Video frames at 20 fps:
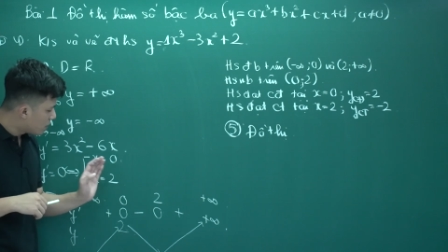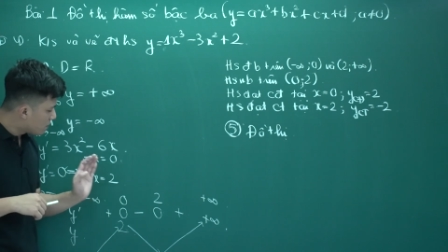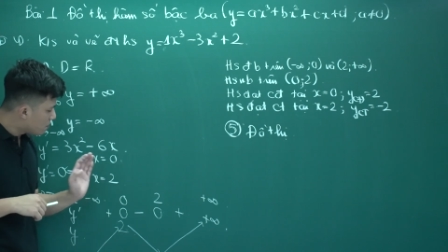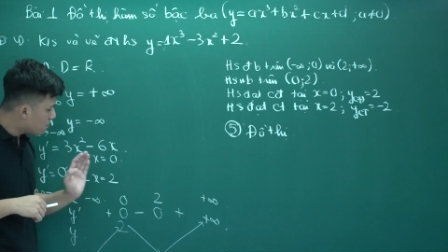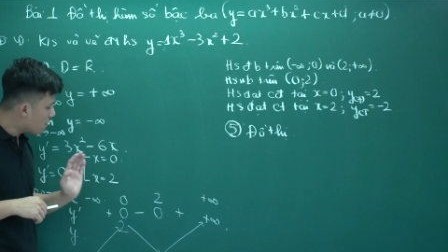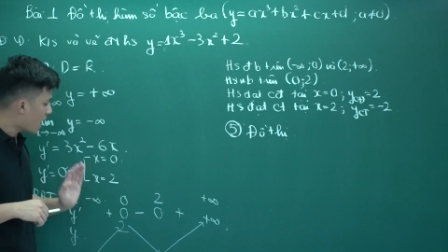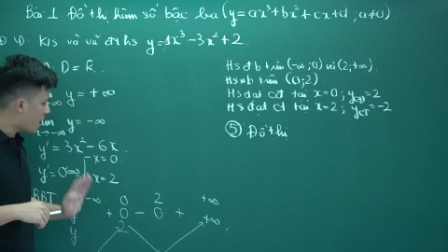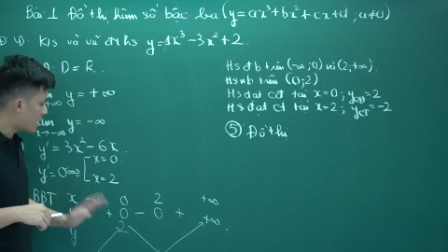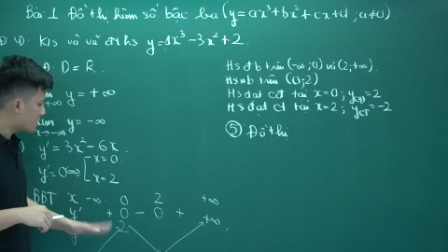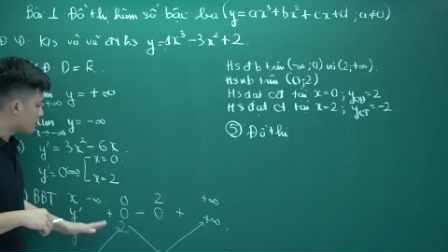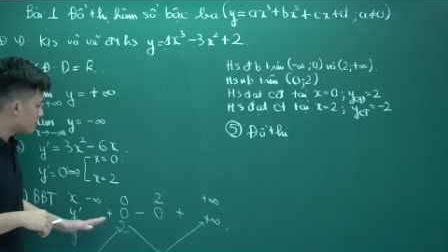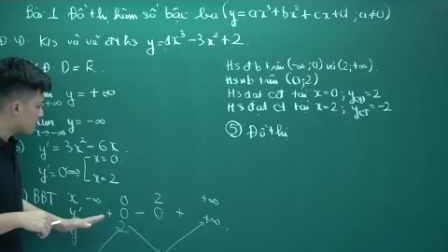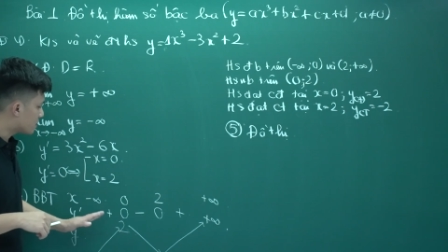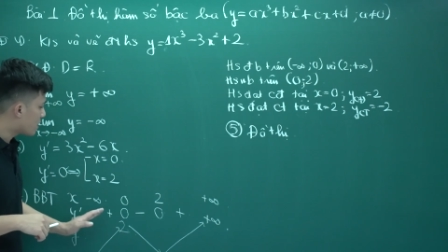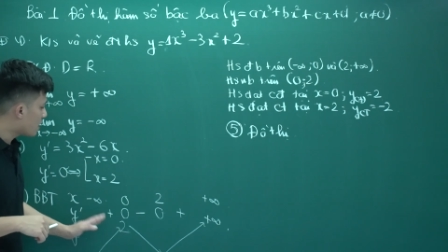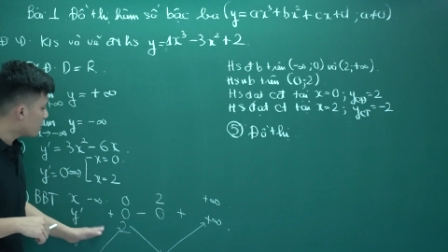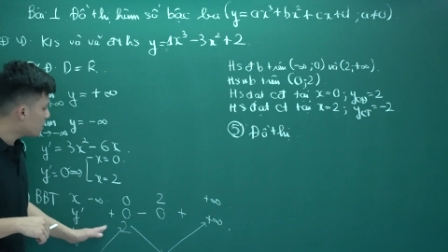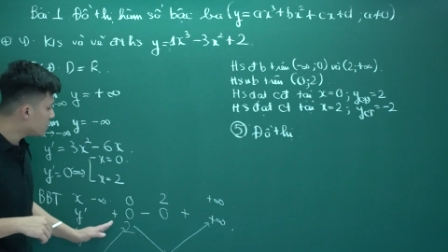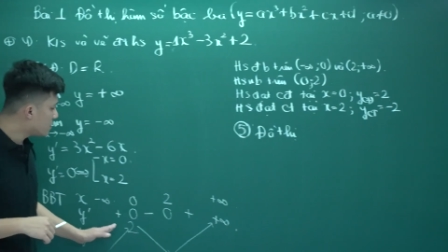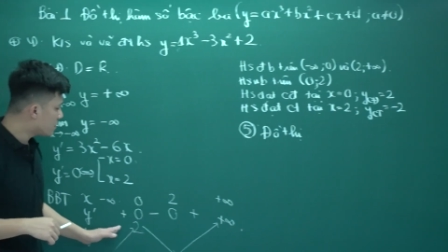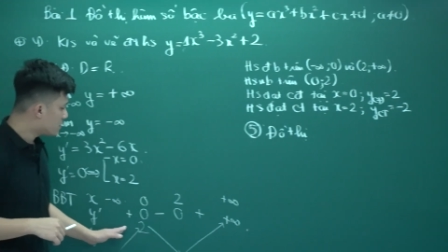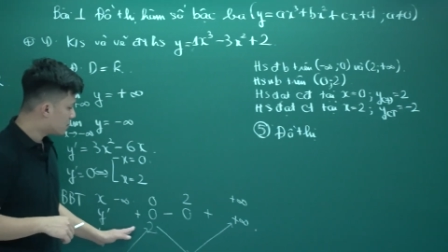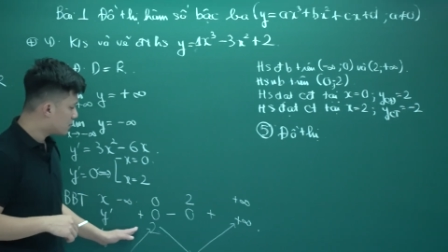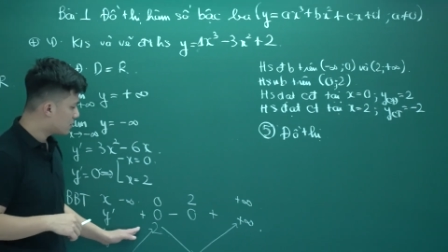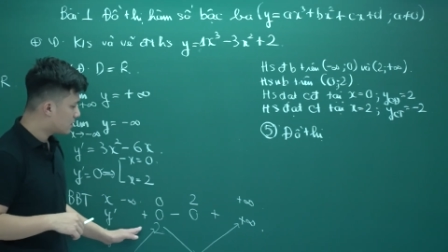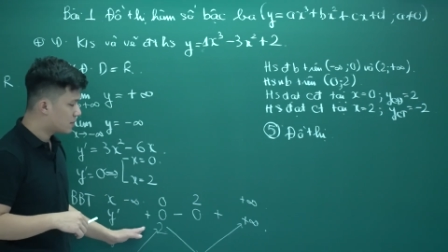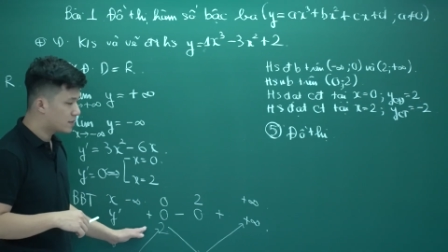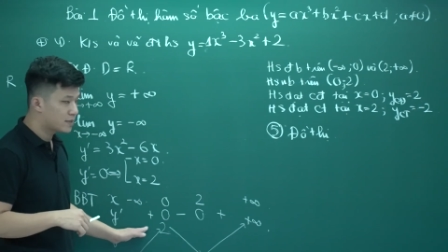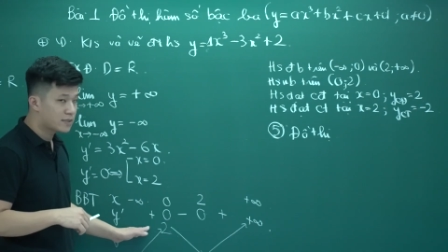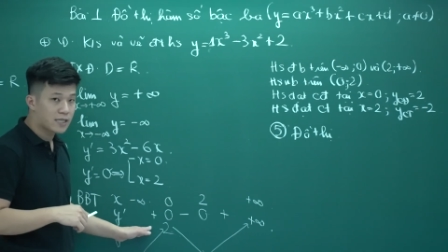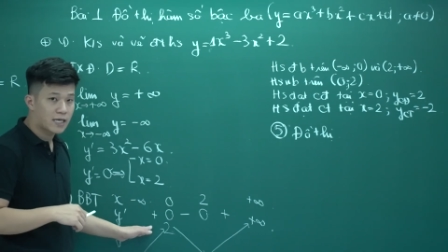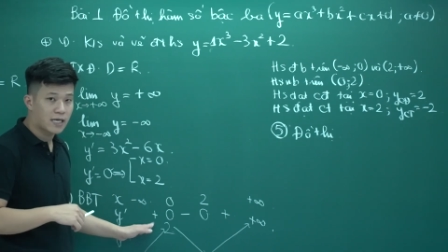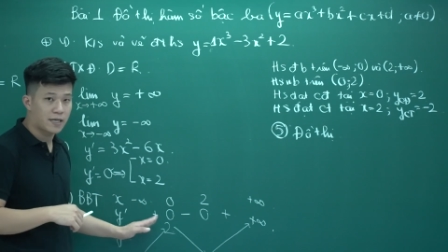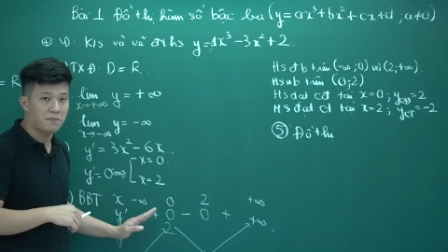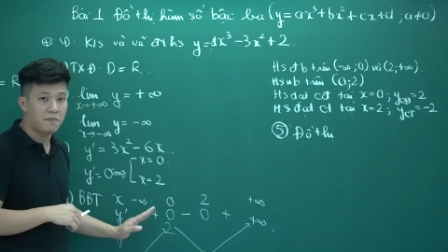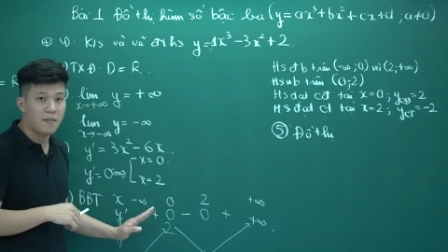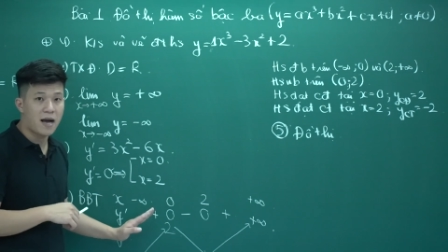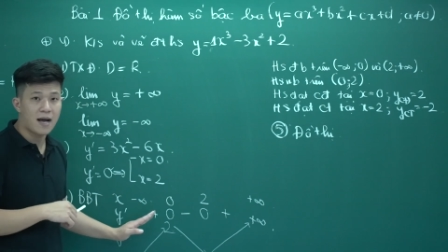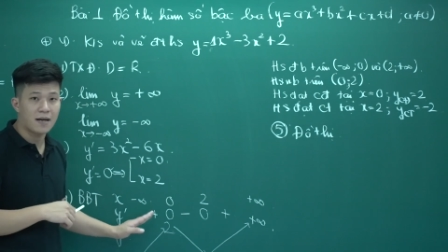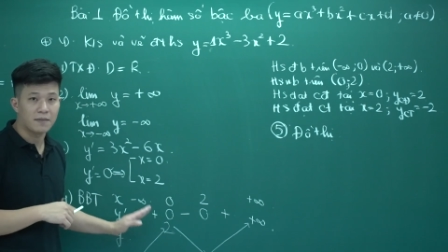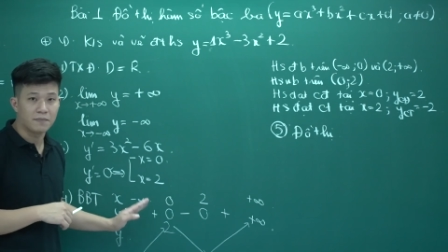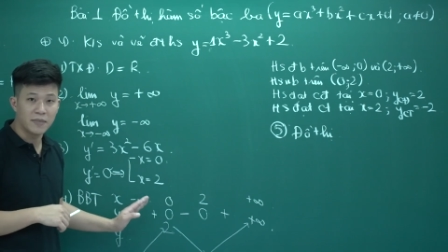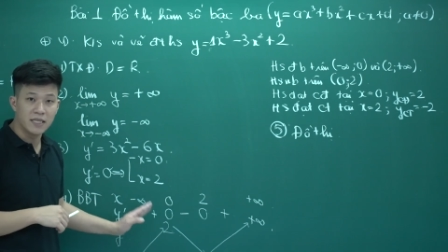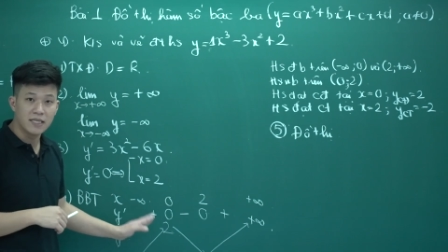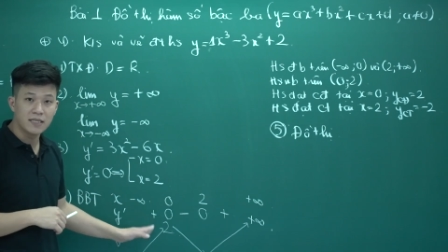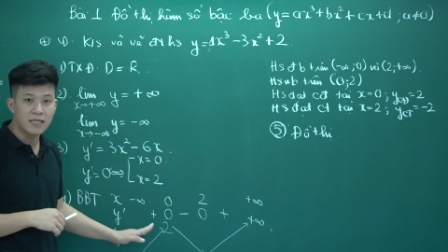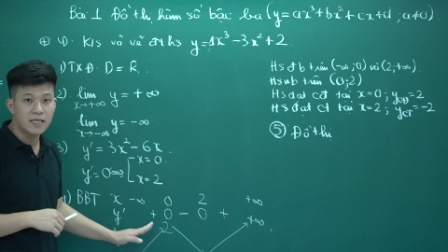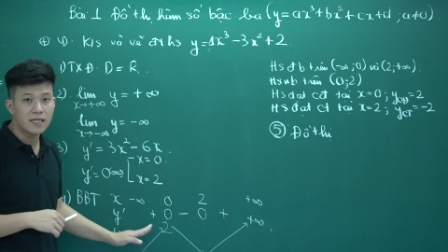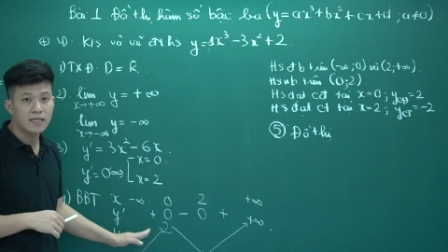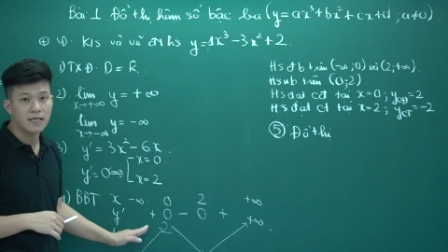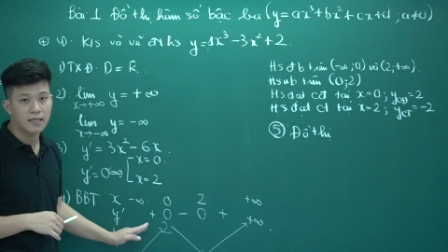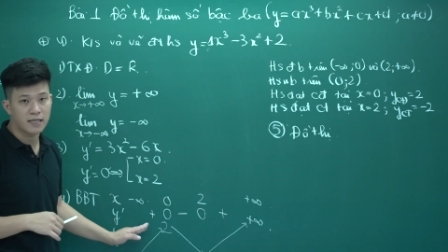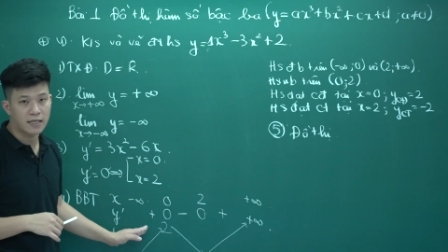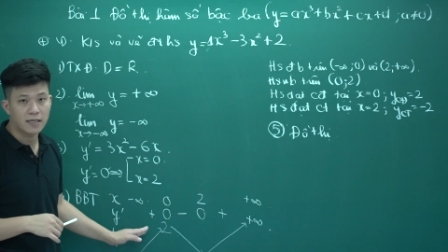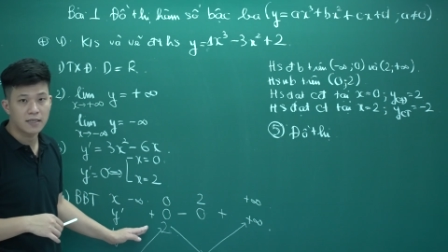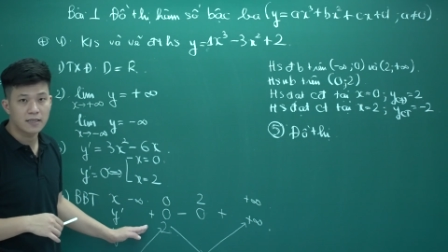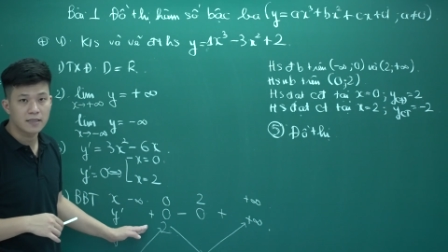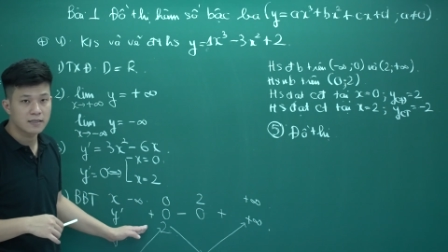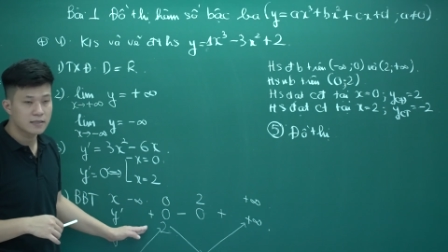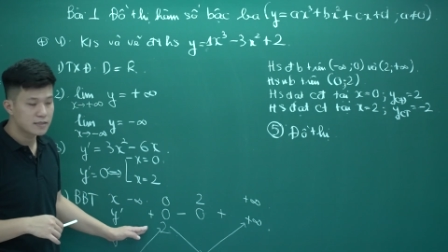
Bản thân cái bảng biến thiên này này